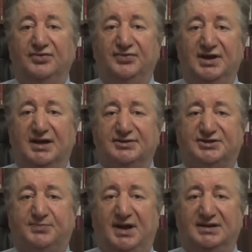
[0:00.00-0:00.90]

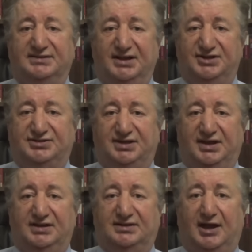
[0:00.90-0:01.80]
finansman
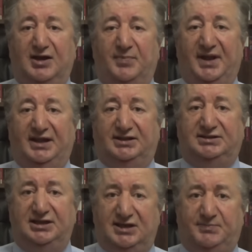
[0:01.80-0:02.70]
desteği talep
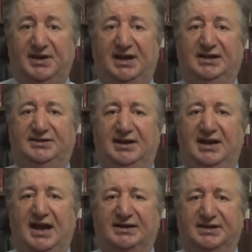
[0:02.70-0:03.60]
ettiği bile
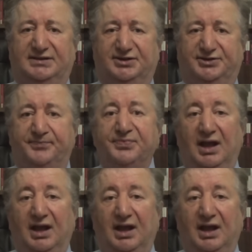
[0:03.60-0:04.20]
dillerdedir.